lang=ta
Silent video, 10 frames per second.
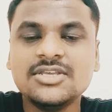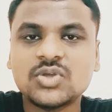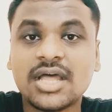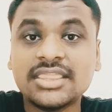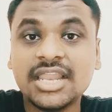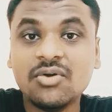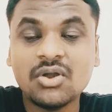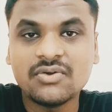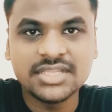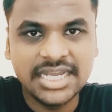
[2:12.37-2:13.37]
ஸோ அந்தளவுக்கு
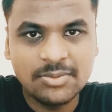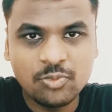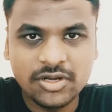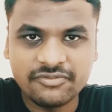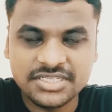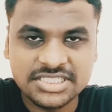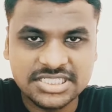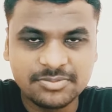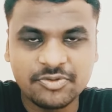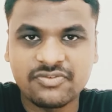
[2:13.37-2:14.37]
அவங்க வந்து டீப் ஒர்க்
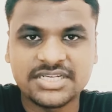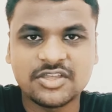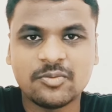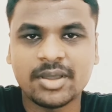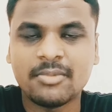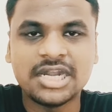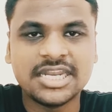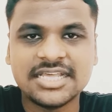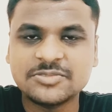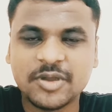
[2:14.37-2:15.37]
ஃபஸ்ட்டு ப்ரிஃபரன்ஸாக வைப்பாங்க
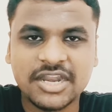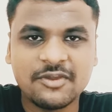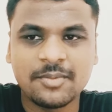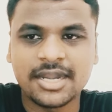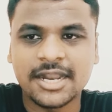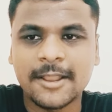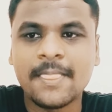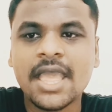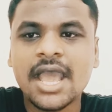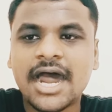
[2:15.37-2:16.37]
மல்டி டாஸ்க் பண்ணவே மாட்டாங்க
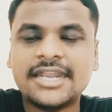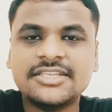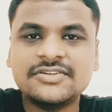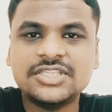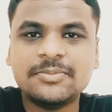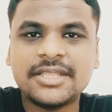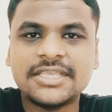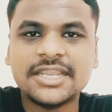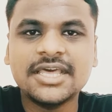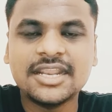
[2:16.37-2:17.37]
அடுத்து வந்து
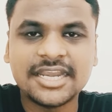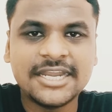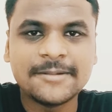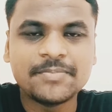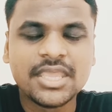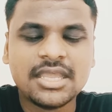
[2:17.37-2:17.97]
பார்த்திங்கன்னா ரீடிங்